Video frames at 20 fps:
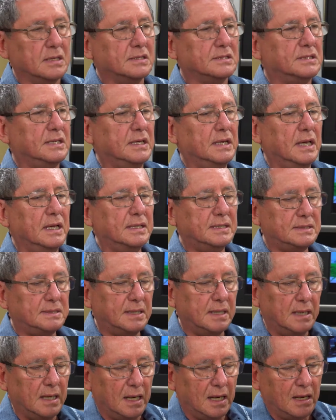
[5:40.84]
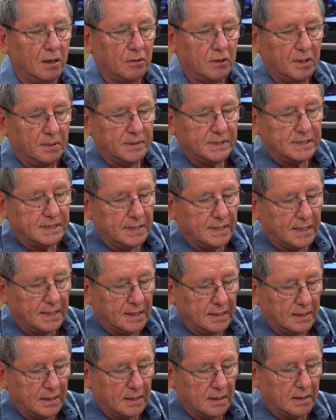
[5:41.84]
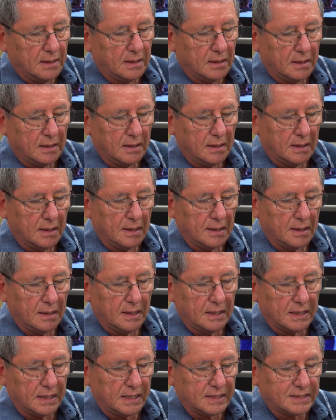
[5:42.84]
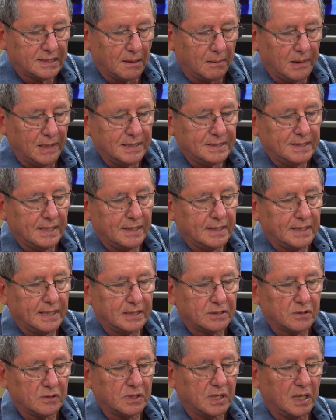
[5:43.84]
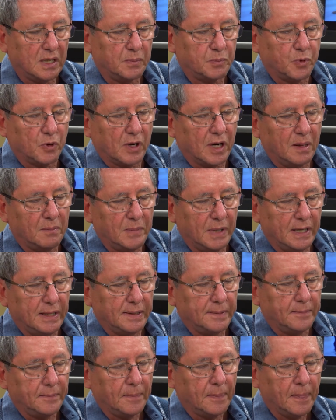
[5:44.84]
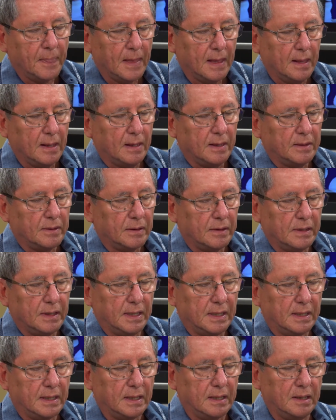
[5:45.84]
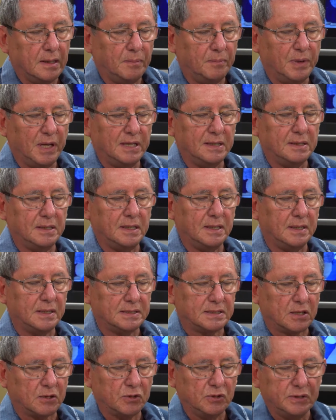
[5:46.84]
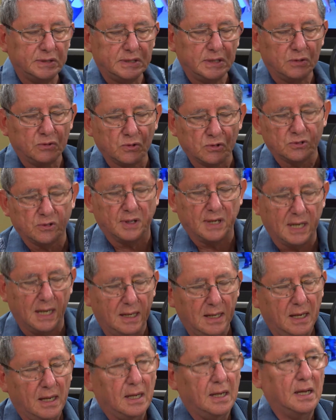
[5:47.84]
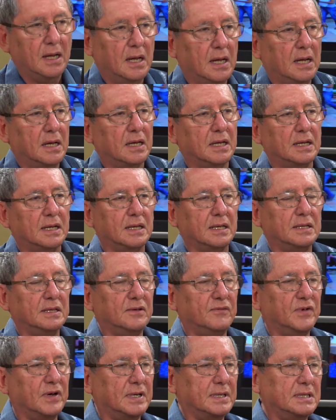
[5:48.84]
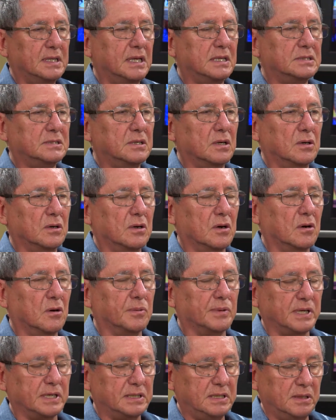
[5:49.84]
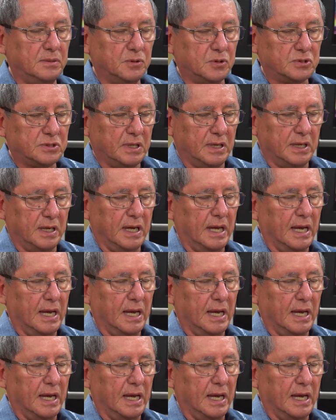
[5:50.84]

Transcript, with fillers: Sí, este, la universidad eh, establece dentro del programa del Plan de Desarrollo Institucional eh, diferentes objetivos.